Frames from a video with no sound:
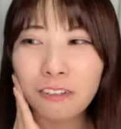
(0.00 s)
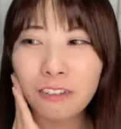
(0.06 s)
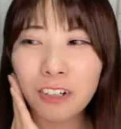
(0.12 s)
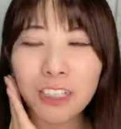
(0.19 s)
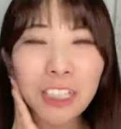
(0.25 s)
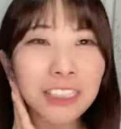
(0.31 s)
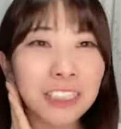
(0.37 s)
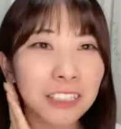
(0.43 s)

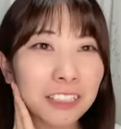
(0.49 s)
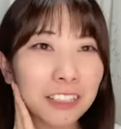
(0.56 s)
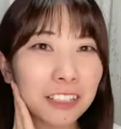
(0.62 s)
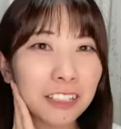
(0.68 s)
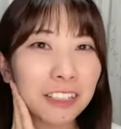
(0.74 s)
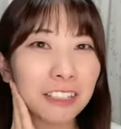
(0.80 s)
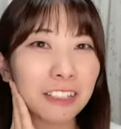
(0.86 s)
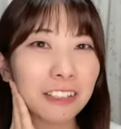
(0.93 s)
私
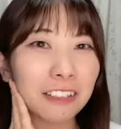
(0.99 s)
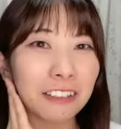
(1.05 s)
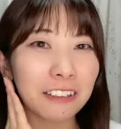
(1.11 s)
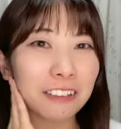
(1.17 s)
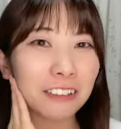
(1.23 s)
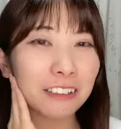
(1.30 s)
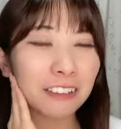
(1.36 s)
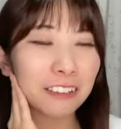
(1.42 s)
に「
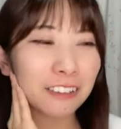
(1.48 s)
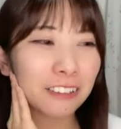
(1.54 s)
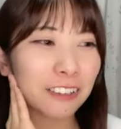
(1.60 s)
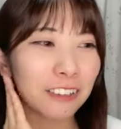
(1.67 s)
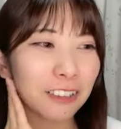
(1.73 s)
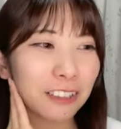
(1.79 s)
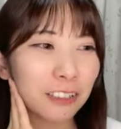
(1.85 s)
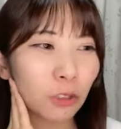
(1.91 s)

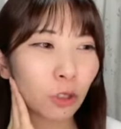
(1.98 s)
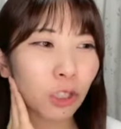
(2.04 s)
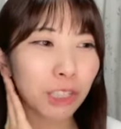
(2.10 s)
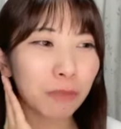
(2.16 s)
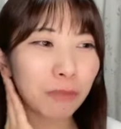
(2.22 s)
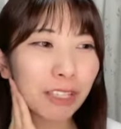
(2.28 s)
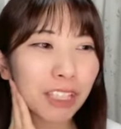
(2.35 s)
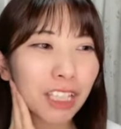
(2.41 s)
と
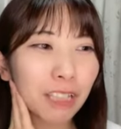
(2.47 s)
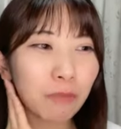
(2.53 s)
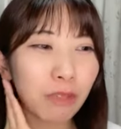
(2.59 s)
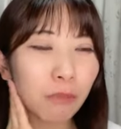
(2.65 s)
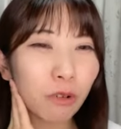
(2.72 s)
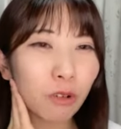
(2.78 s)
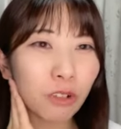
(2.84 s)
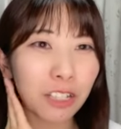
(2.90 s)
きめき
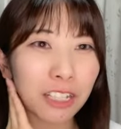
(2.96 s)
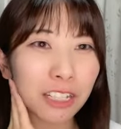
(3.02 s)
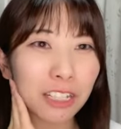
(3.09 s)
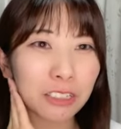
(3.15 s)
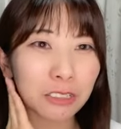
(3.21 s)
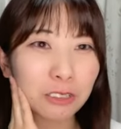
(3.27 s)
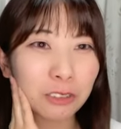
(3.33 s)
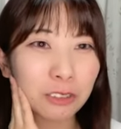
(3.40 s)

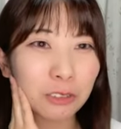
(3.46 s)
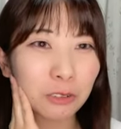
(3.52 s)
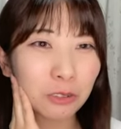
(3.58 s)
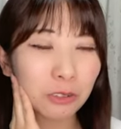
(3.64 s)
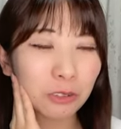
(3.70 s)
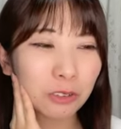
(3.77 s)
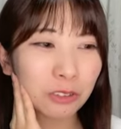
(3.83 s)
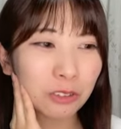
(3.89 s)
メモリアル
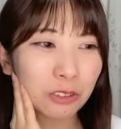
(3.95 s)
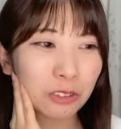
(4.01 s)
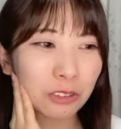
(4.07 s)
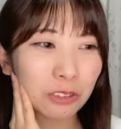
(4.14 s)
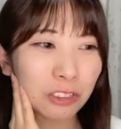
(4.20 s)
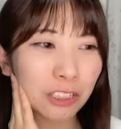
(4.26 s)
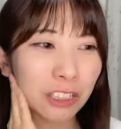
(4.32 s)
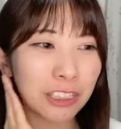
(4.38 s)

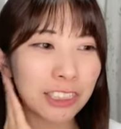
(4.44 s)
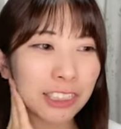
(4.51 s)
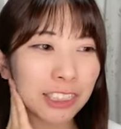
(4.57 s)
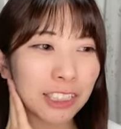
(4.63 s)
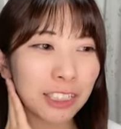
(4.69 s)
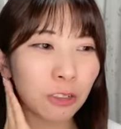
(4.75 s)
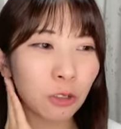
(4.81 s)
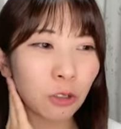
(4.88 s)

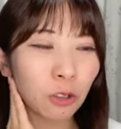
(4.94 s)
虹色